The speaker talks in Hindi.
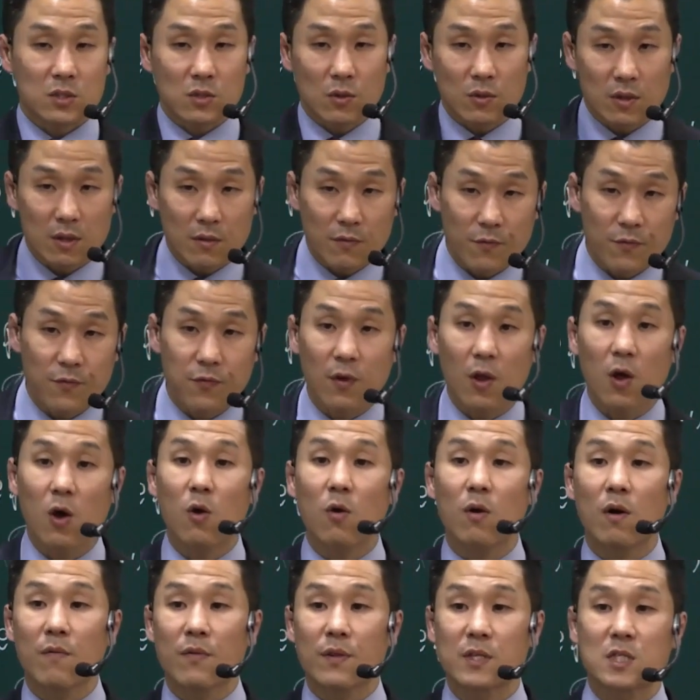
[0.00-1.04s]
और मैं
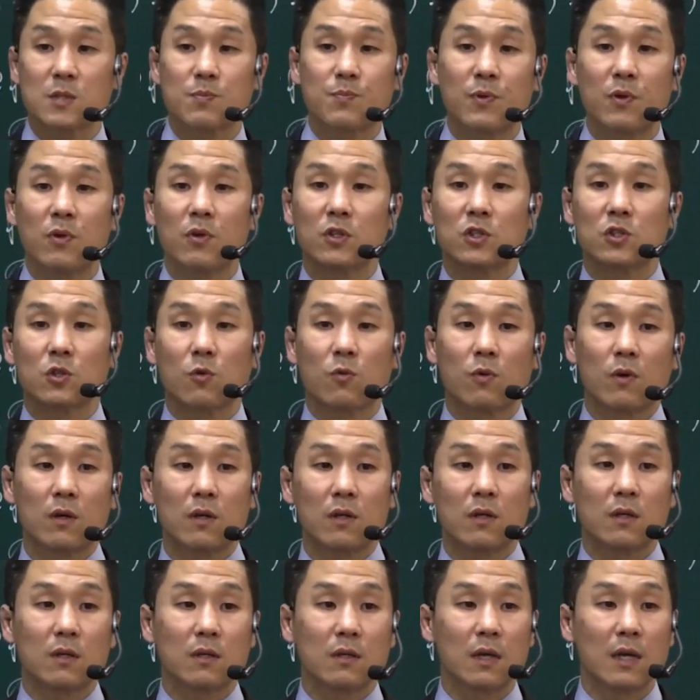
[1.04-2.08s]
उसे तुम्हारे लिए
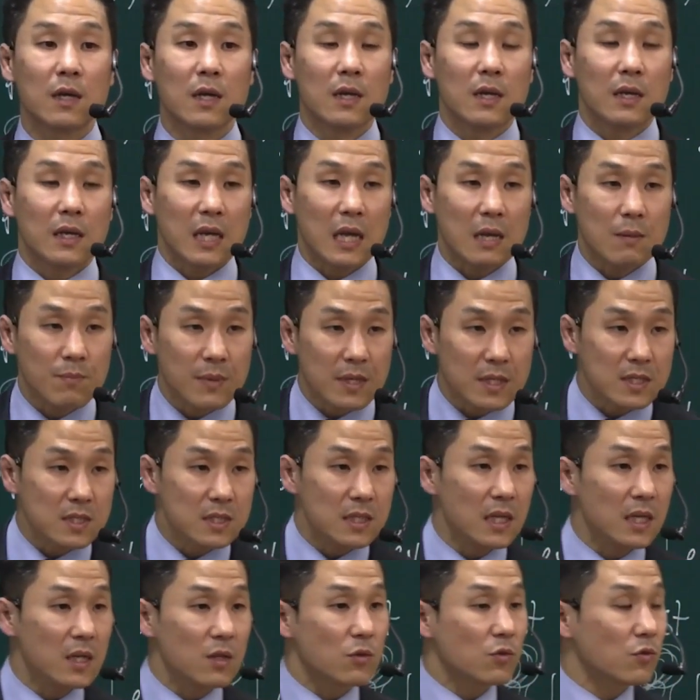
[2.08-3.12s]
पढ़ूंगा और
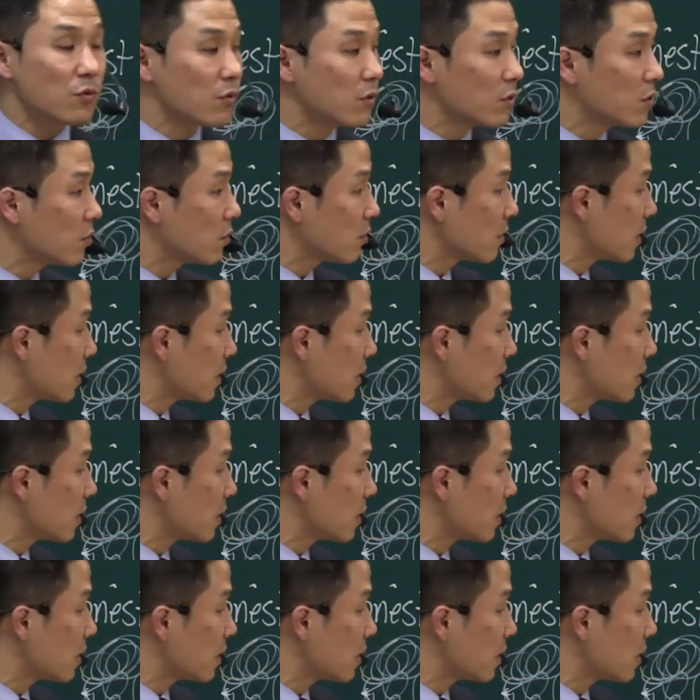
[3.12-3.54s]
हारून के वस्त्र